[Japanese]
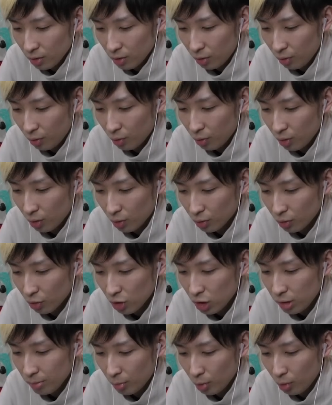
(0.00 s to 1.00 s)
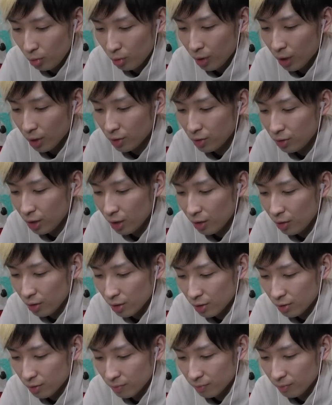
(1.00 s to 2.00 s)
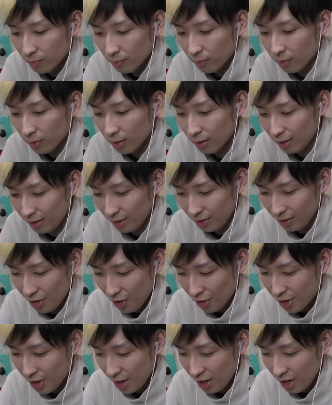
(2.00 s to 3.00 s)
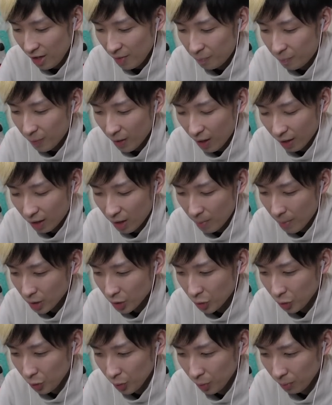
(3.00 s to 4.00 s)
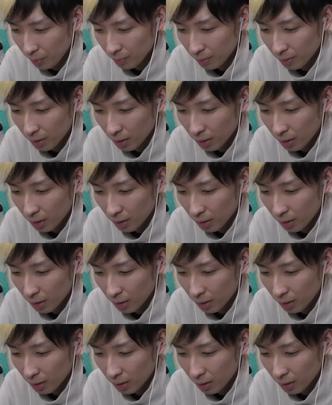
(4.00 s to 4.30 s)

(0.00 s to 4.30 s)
その子には恐ろしい物の気がついているようです。んだけバレてます？